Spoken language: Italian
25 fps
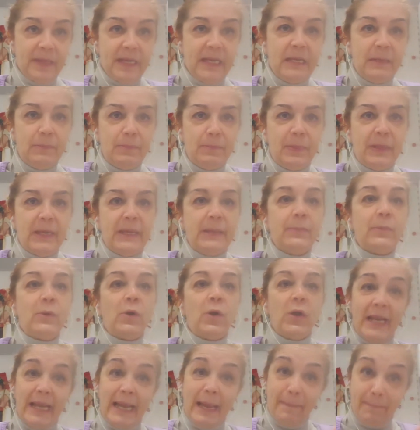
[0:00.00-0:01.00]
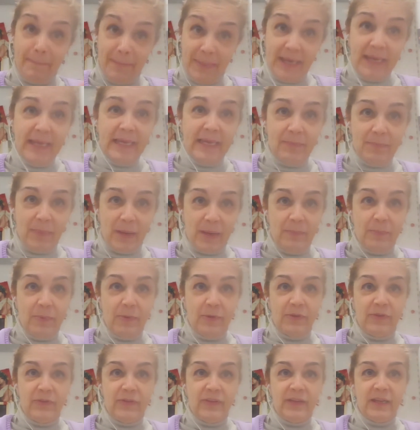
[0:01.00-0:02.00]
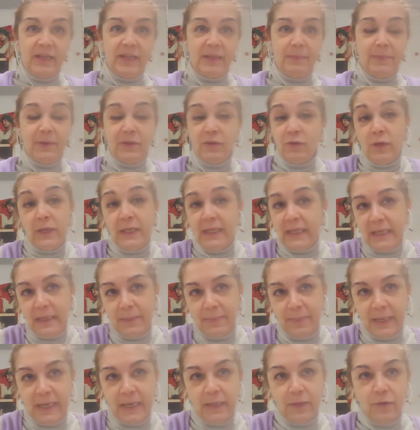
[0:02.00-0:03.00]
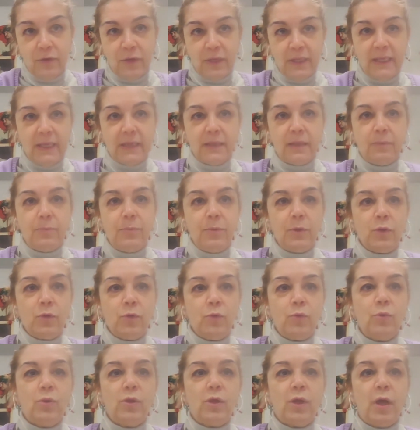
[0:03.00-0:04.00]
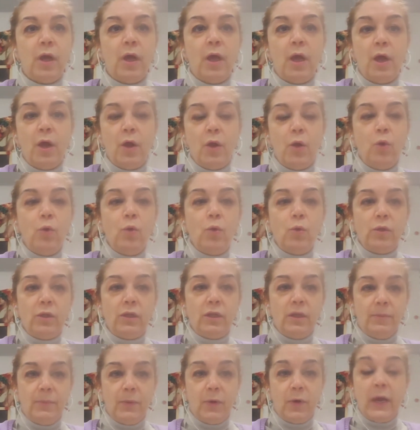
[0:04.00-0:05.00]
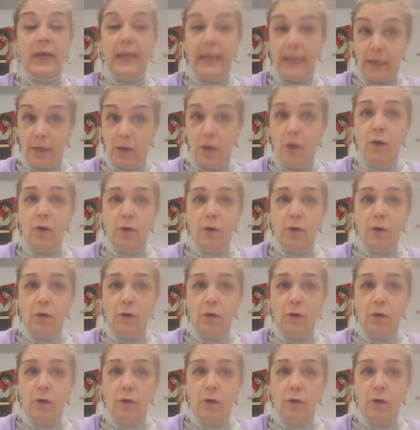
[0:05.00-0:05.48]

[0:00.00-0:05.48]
Il primo è la prima poesia di Pasolini, che peraltro è andata perduta, l'ultimo è il